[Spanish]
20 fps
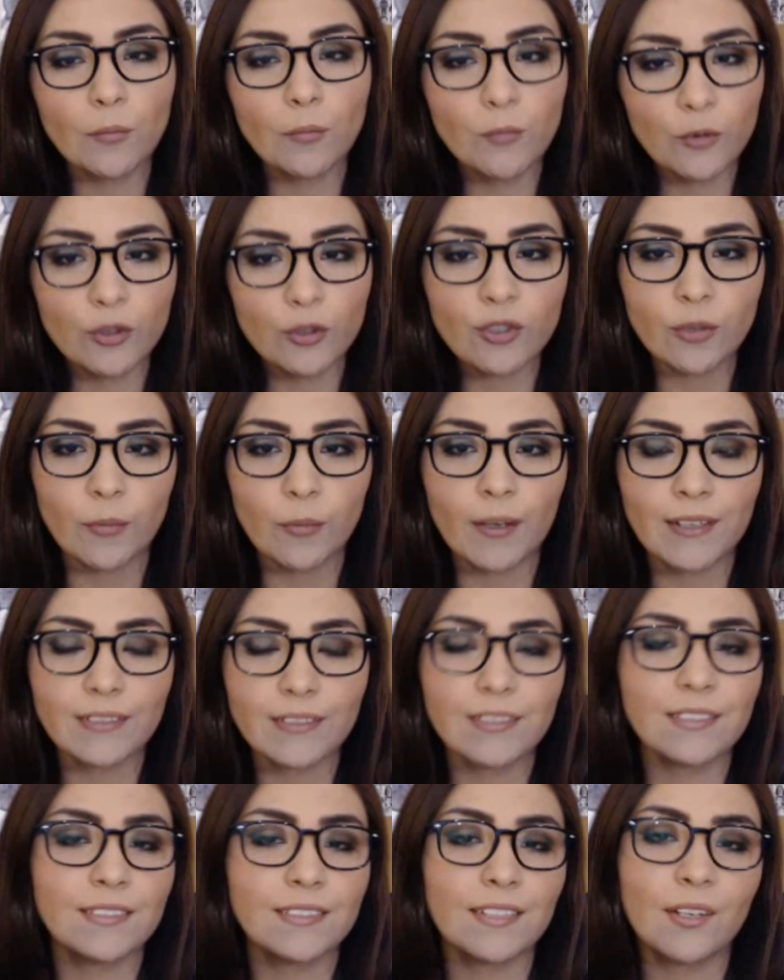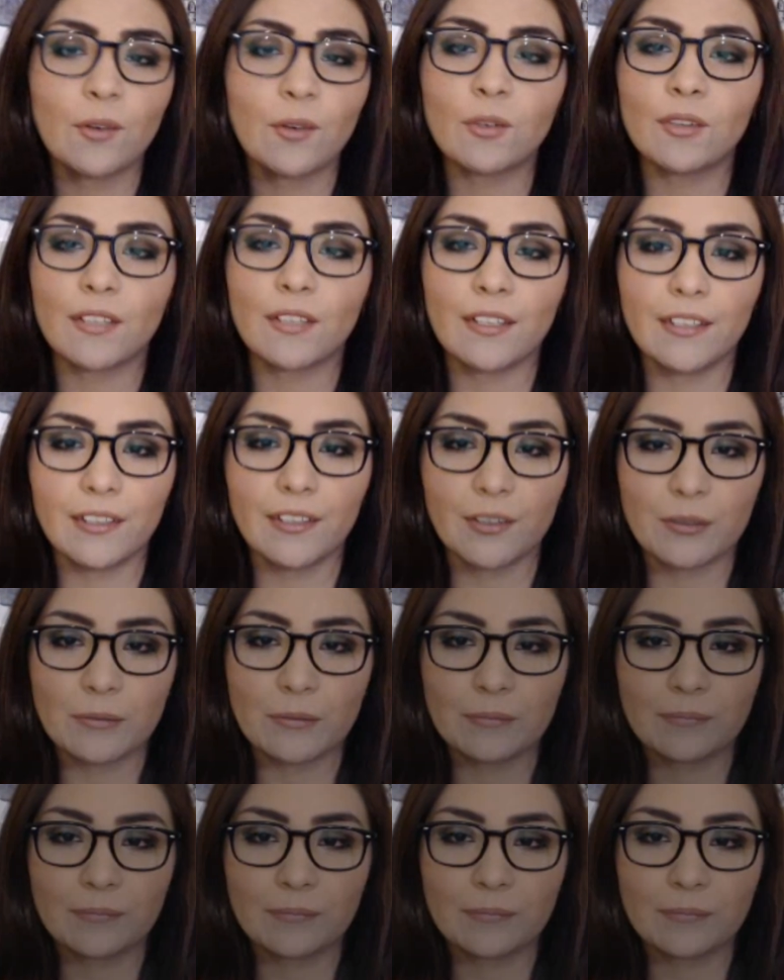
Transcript: mucho más de este contenido.